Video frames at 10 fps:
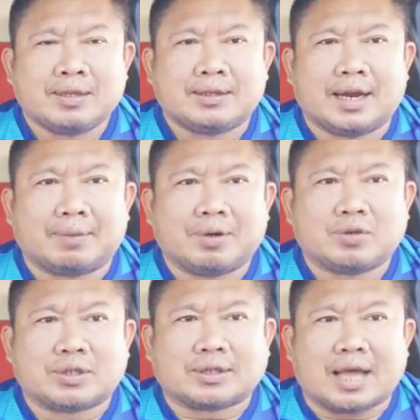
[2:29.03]
เดี๋ยวเราไปดู
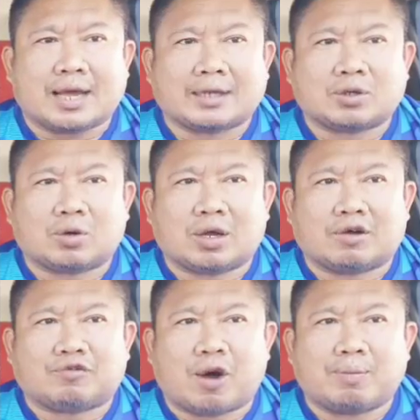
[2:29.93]
สไตล์การชกแล้ว
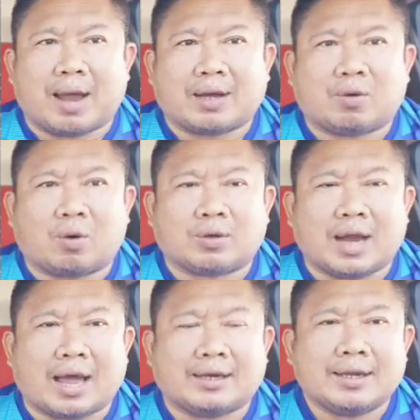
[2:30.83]
ก็ฟอร์มหลังของทาง
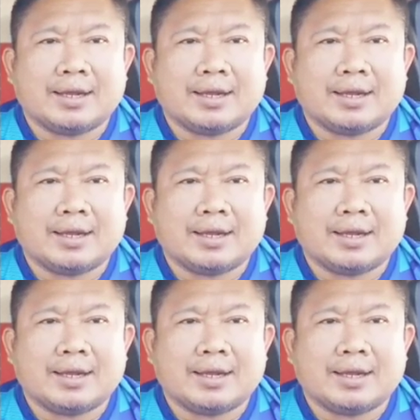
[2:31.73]
ด้าน